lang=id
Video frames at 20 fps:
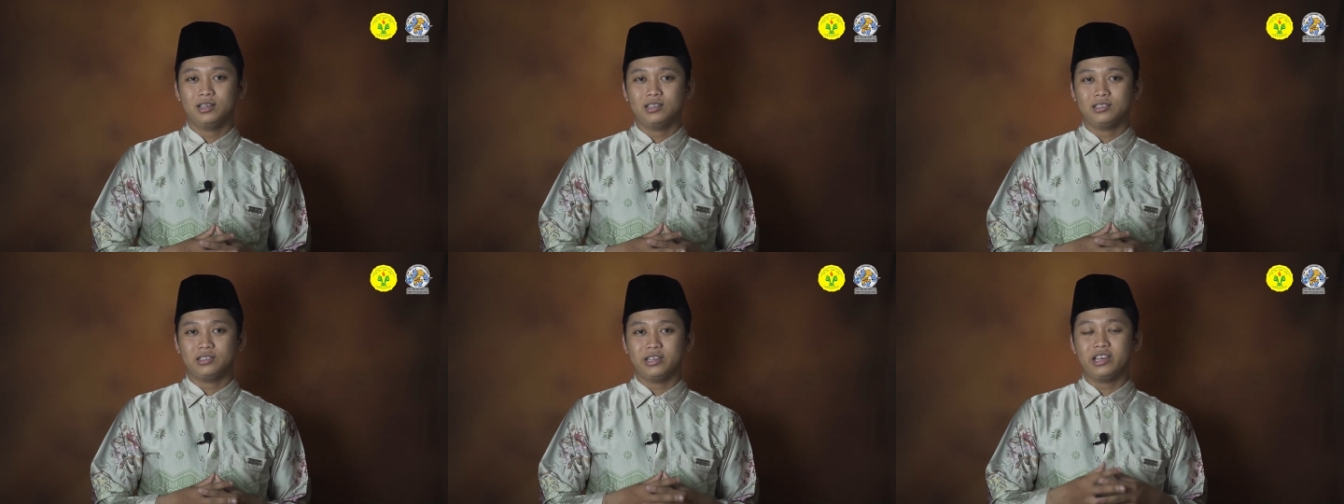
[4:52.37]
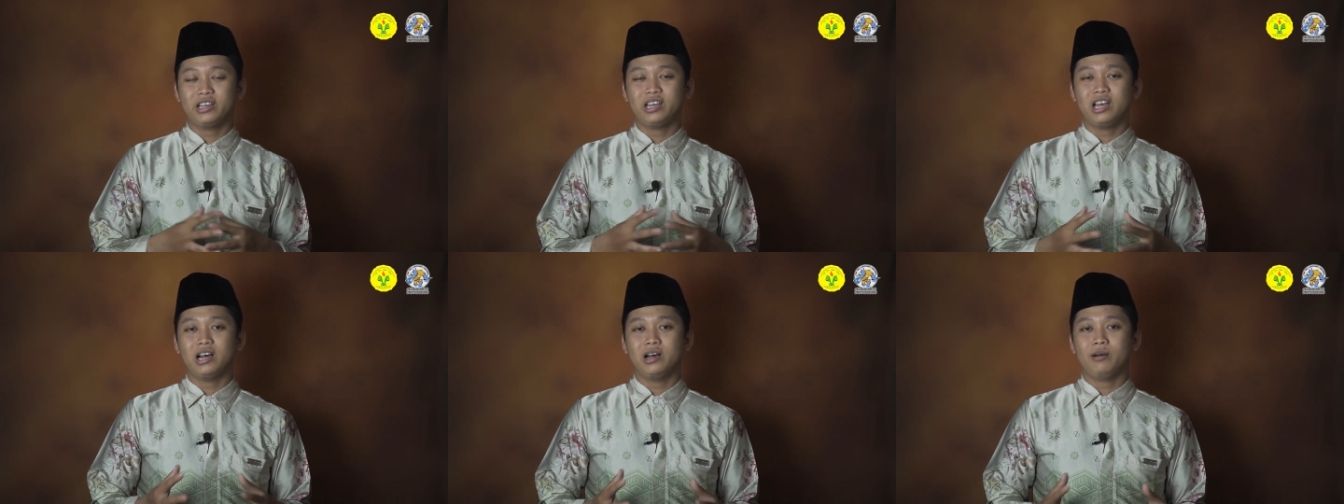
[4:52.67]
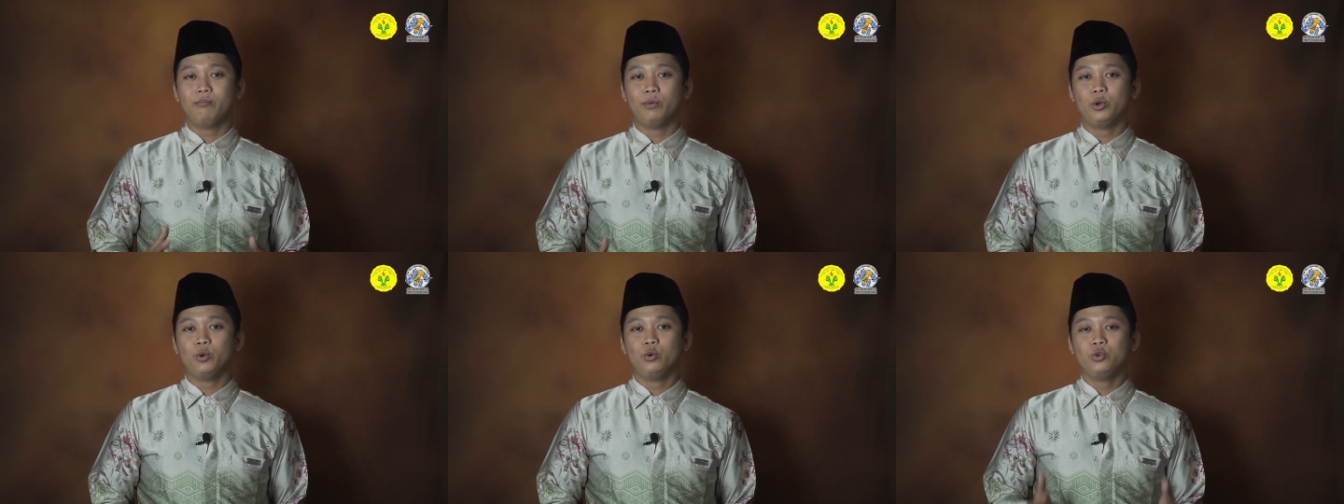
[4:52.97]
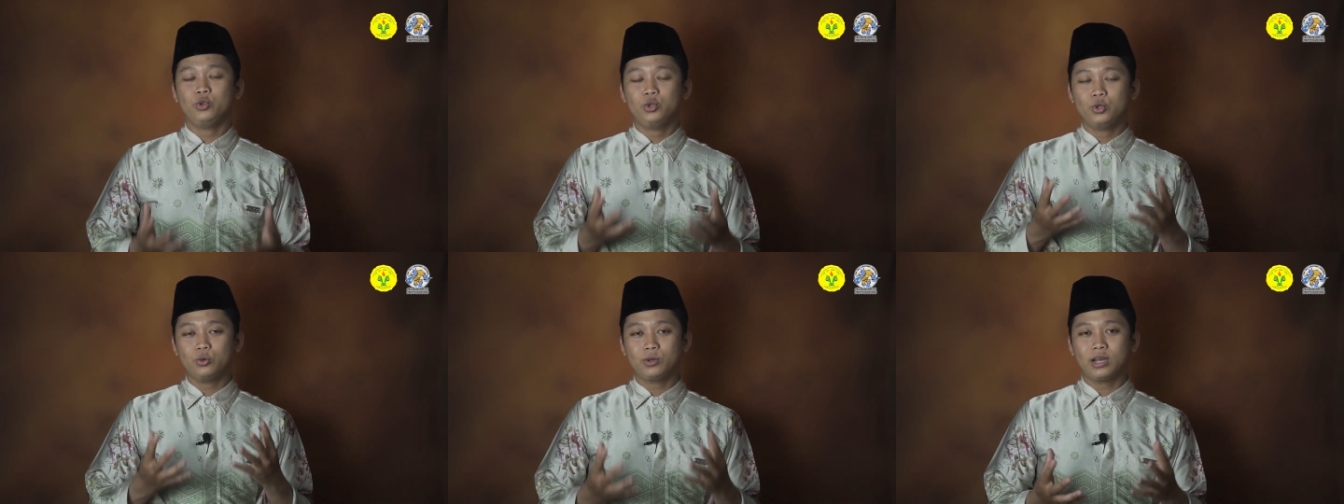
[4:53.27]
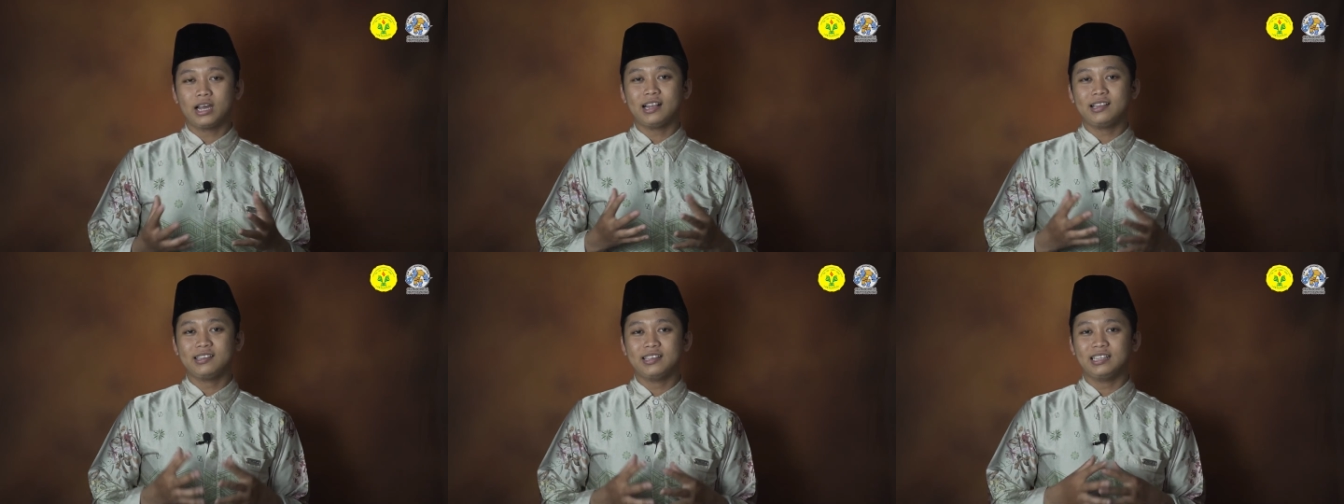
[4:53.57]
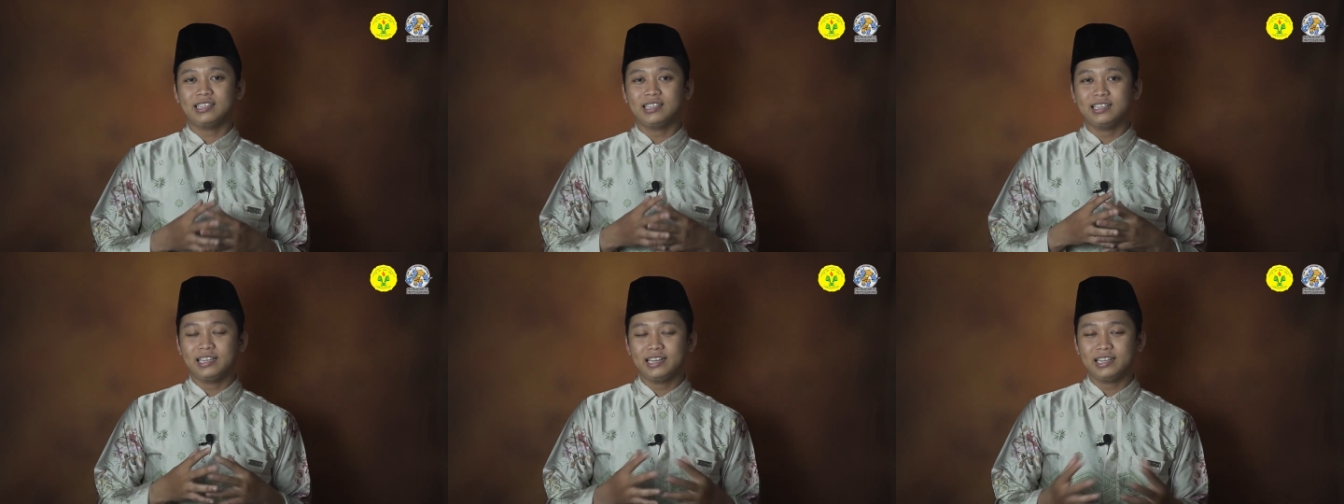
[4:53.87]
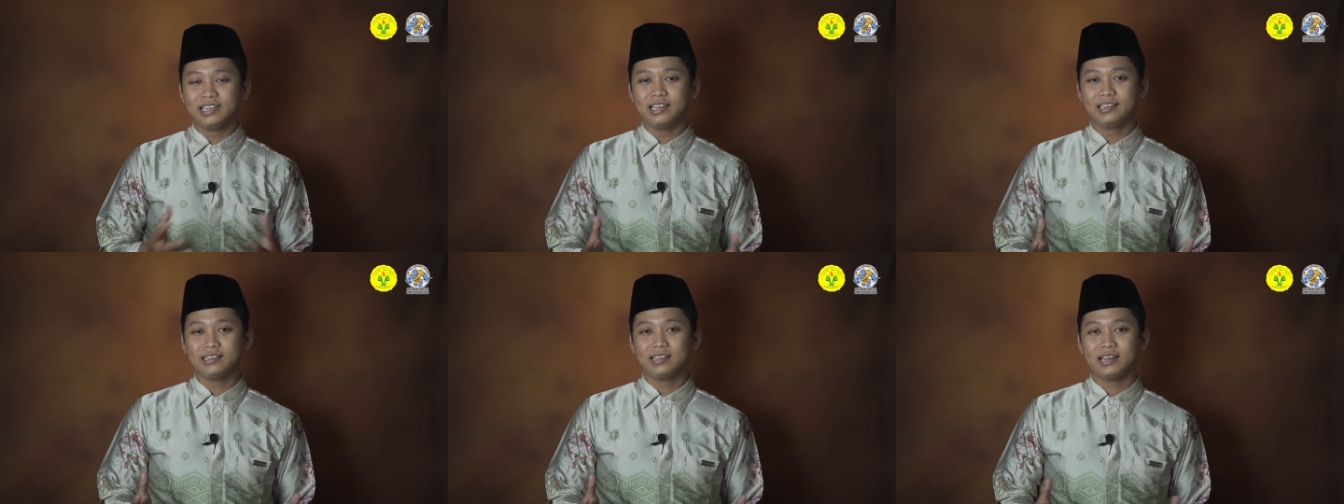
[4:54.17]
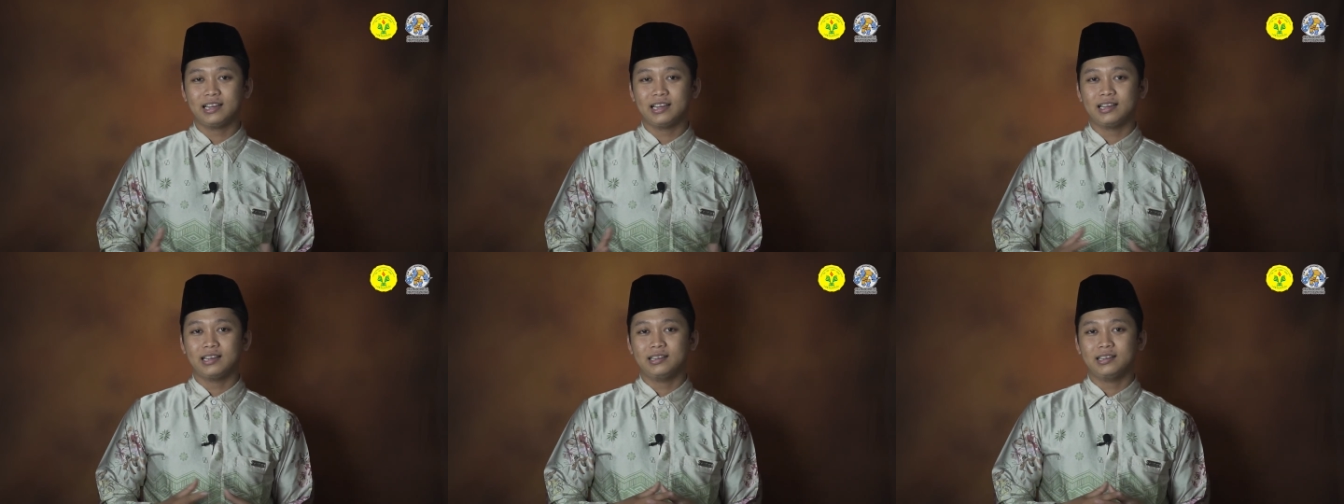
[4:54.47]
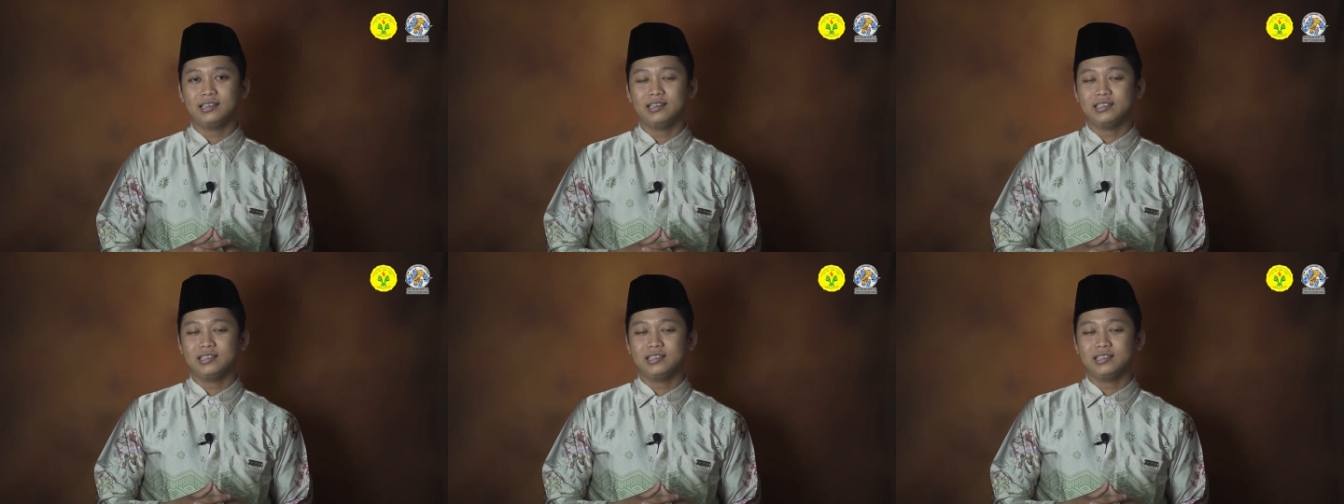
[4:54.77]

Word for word: sehingga menunjukkan jati diri kita